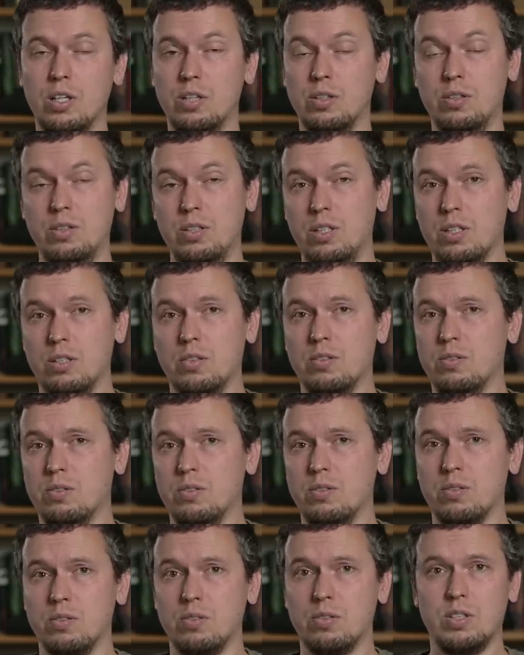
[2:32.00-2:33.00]
Нет,
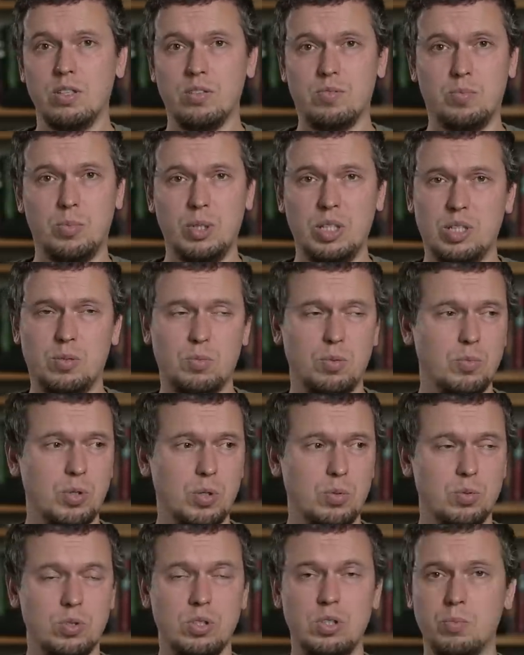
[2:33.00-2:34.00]
э, я, в принципе,
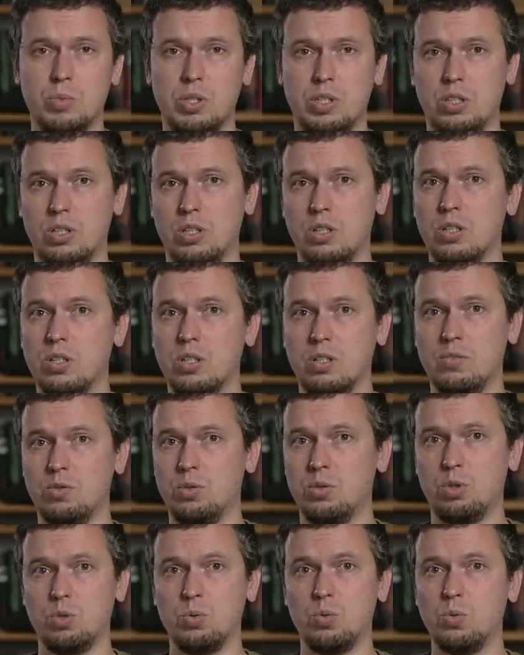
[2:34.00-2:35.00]
могу снимать на
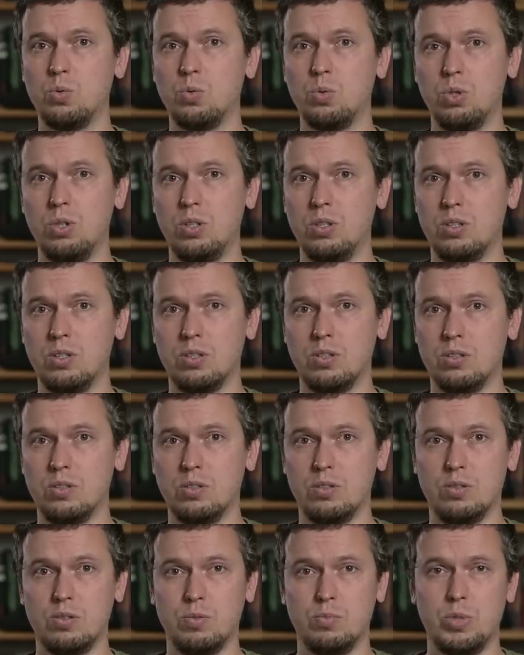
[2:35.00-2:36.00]
все что
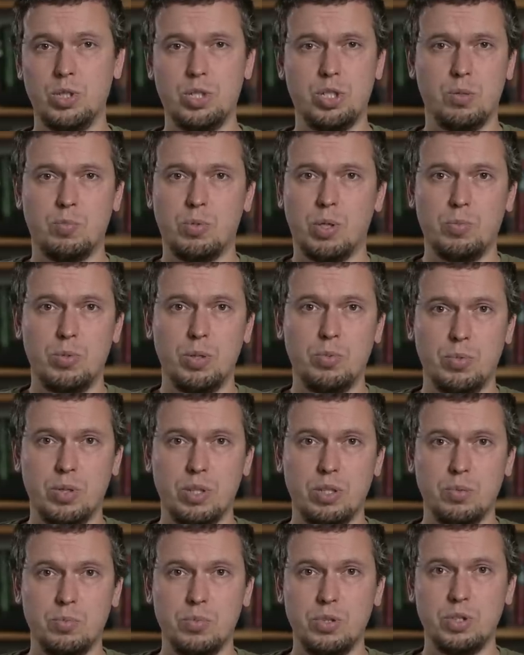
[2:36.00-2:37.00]
угодно, больших проблем
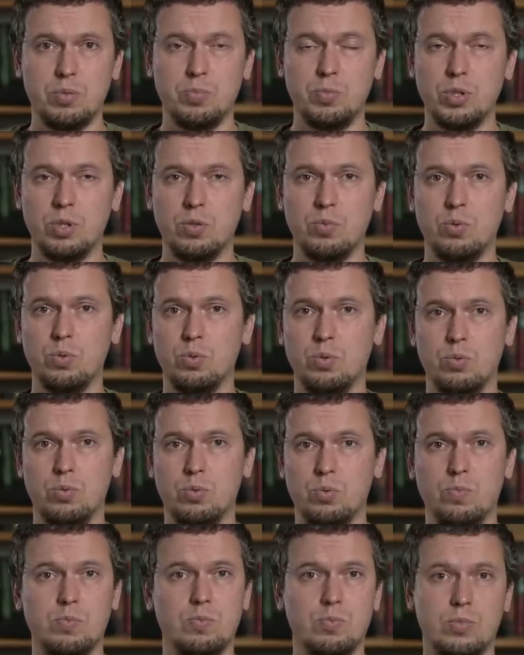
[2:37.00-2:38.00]
при этом не испытываю.
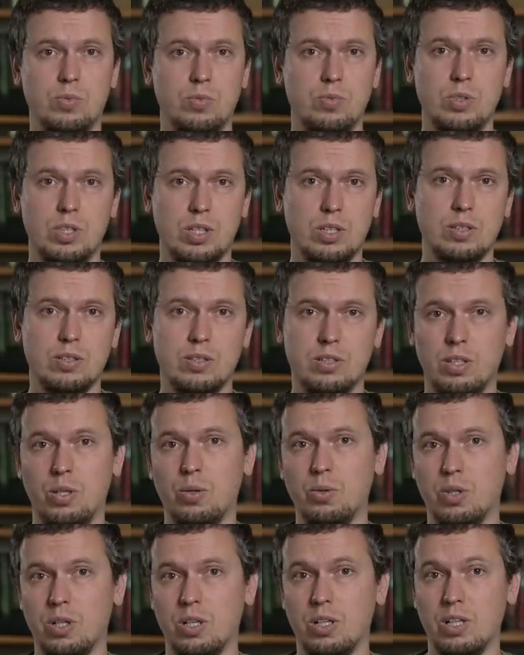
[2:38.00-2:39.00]
Ну, я
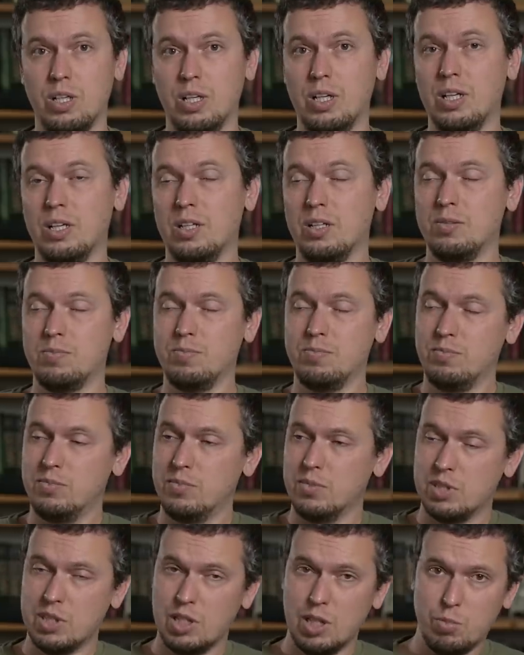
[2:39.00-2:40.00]
знаю, как
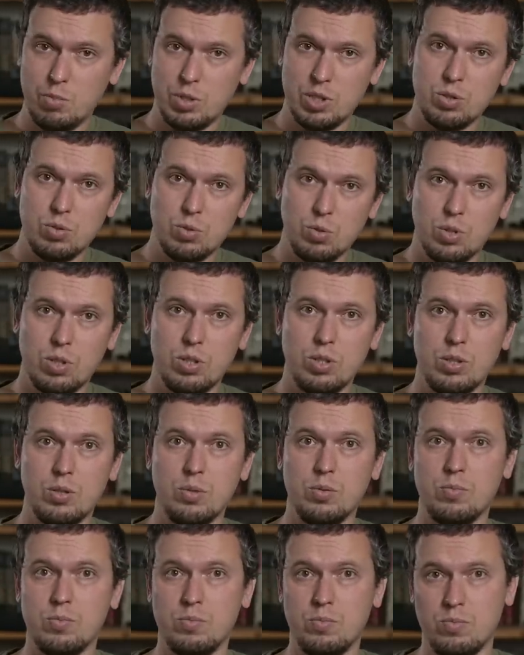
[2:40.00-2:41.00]
слабые
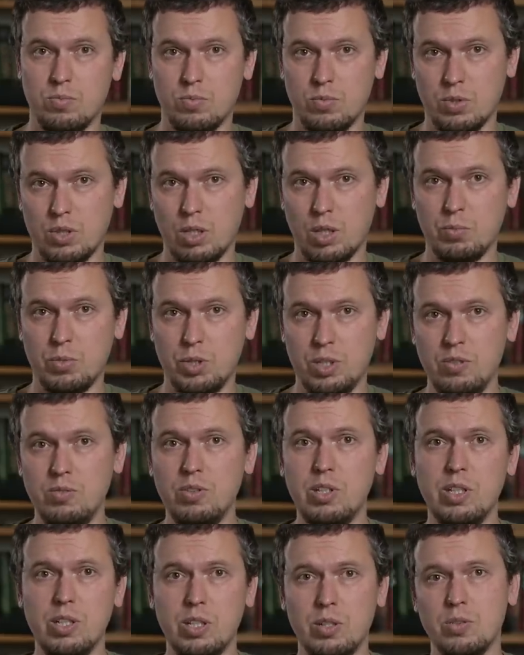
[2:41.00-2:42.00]
стороны как бы
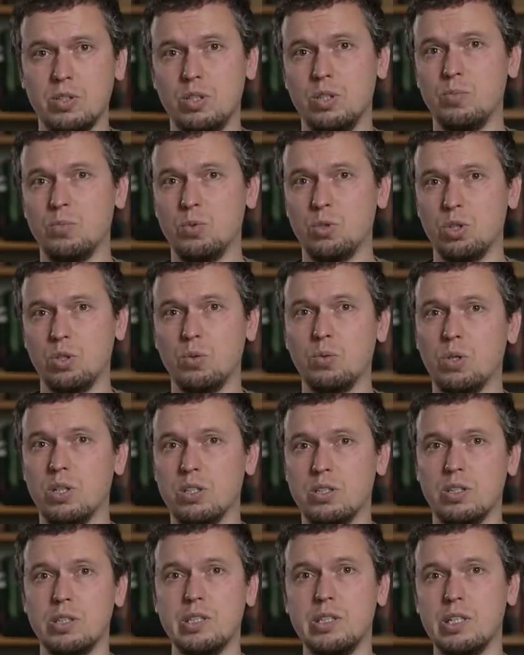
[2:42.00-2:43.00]
нивелировать немножко у
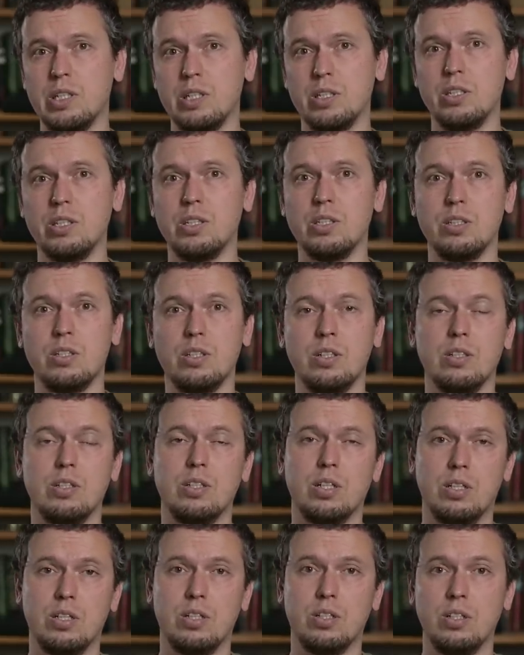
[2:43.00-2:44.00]
разной техники,
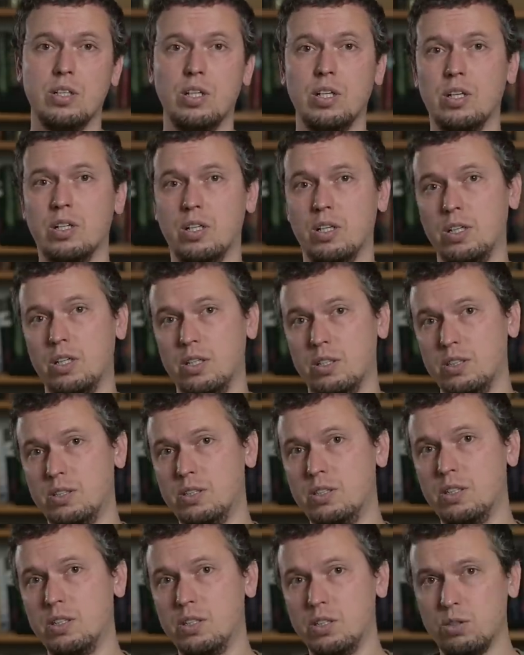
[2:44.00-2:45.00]
как какие-то
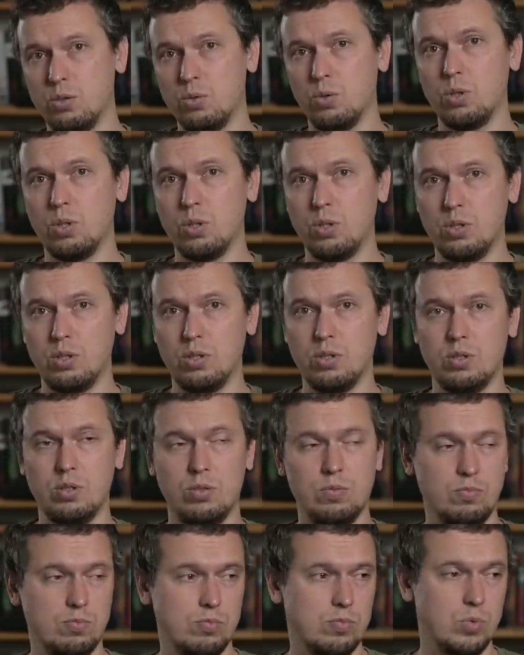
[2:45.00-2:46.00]
сильные
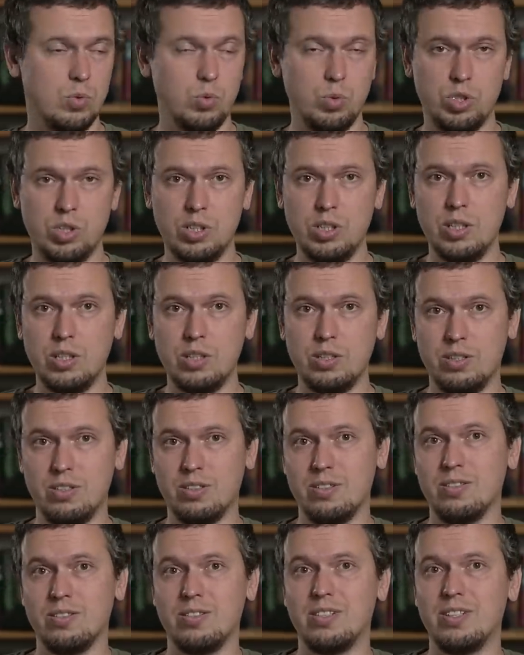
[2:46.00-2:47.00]
стороны усилить, э,